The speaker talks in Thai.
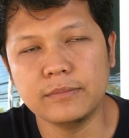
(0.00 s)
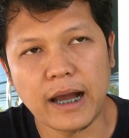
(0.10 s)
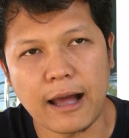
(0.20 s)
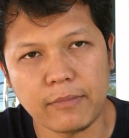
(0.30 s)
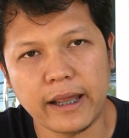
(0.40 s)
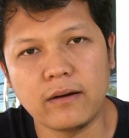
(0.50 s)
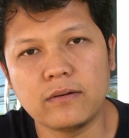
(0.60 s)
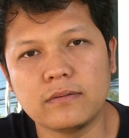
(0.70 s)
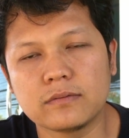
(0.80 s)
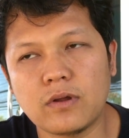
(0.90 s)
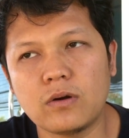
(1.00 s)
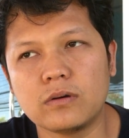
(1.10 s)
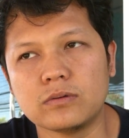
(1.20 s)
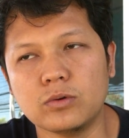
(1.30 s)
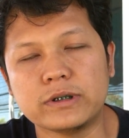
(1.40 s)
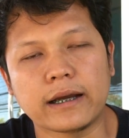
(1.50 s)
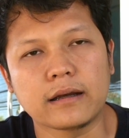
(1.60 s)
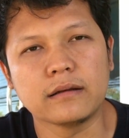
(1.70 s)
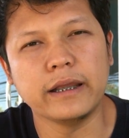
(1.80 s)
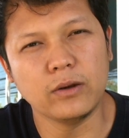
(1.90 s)
ซื้อมาขับแล้วต้องรู้จั
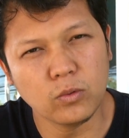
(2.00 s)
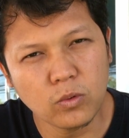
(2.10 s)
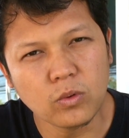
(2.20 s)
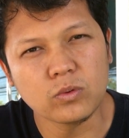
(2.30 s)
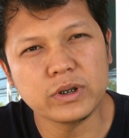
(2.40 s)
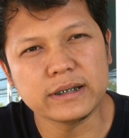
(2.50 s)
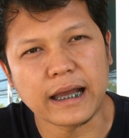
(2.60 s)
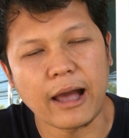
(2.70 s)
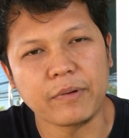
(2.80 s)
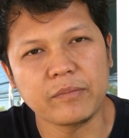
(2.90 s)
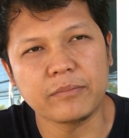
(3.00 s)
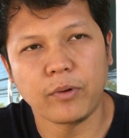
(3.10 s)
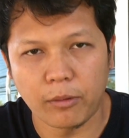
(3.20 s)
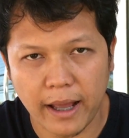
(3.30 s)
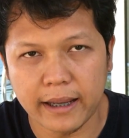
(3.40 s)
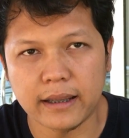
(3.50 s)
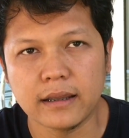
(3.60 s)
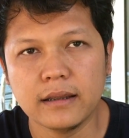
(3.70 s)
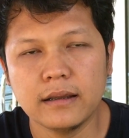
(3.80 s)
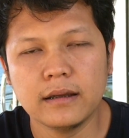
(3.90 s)
กเรียนรู้ที่จะขับให้มันปลอดภัย
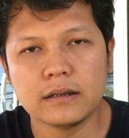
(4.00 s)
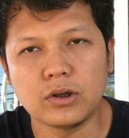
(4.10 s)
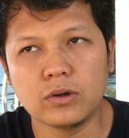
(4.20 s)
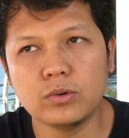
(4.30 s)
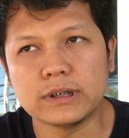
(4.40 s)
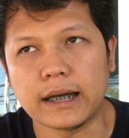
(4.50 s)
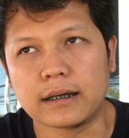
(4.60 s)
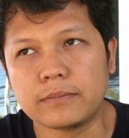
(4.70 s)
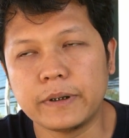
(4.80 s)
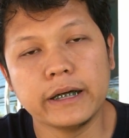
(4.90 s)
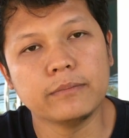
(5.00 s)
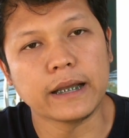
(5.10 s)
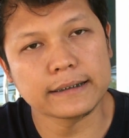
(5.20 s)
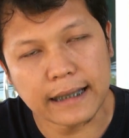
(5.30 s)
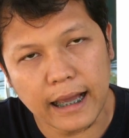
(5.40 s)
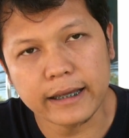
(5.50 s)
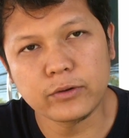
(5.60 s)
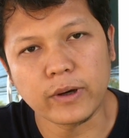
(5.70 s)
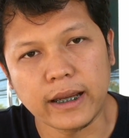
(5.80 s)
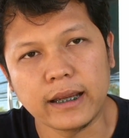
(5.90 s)
ครับต้องรู้จักเพิ่มทักษะ
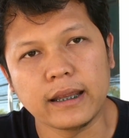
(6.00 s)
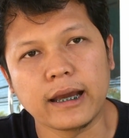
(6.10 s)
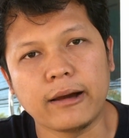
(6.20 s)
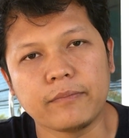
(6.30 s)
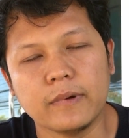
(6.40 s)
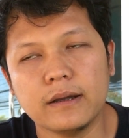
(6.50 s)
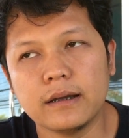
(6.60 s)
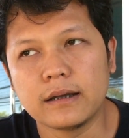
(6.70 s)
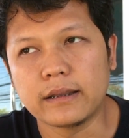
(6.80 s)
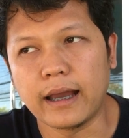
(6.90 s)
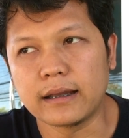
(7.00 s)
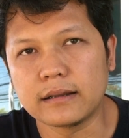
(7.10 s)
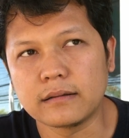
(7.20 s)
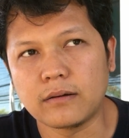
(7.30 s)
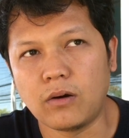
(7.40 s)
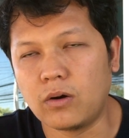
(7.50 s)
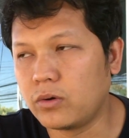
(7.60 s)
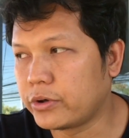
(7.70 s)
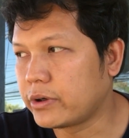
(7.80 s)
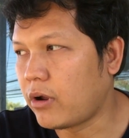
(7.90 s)
ให้ตัวเองอย่างนี้ครับอย่างของ
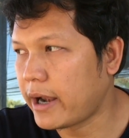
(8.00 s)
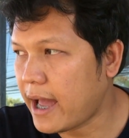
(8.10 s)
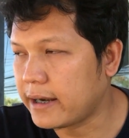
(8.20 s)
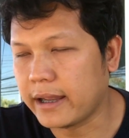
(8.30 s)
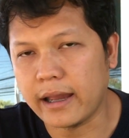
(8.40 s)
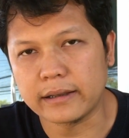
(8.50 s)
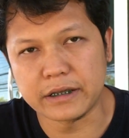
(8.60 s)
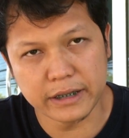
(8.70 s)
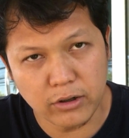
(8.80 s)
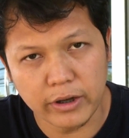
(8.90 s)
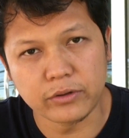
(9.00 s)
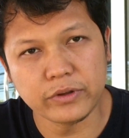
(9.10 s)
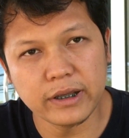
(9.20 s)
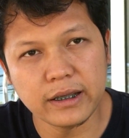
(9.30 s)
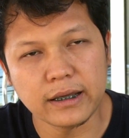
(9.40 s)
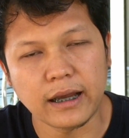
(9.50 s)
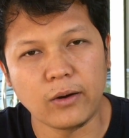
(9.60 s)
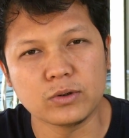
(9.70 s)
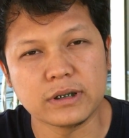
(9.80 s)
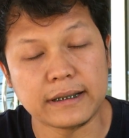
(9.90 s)
รถ Honda เนี่ย จะดีหน่อยตรงที่
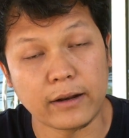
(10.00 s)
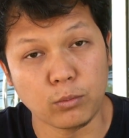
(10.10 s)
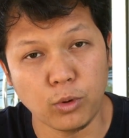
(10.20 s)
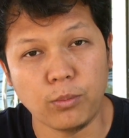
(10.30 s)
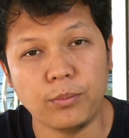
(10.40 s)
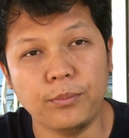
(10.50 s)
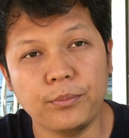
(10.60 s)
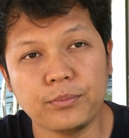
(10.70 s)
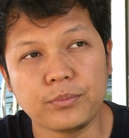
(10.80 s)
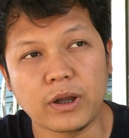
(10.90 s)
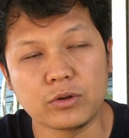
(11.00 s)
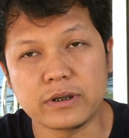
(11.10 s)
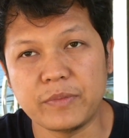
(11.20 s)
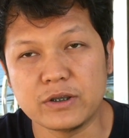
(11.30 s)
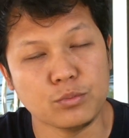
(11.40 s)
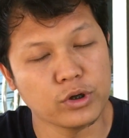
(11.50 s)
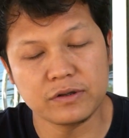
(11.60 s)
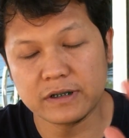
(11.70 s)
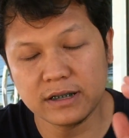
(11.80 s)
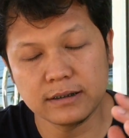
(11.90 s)
เขาจะจัดอบรมครับเขาจะมีสมม
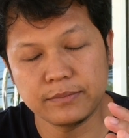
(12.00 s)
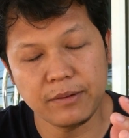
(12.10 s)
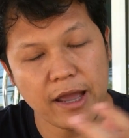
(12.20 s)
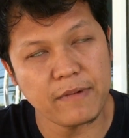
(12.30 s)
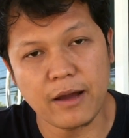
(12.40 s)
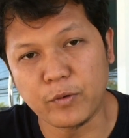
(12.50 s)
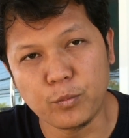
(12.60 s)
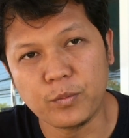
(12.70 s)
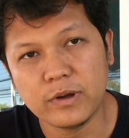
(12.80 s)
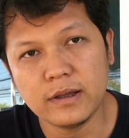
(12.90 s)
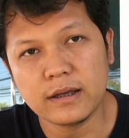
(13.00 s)
ติเราซื้อบิ๊กไบค์มาปุ๊บ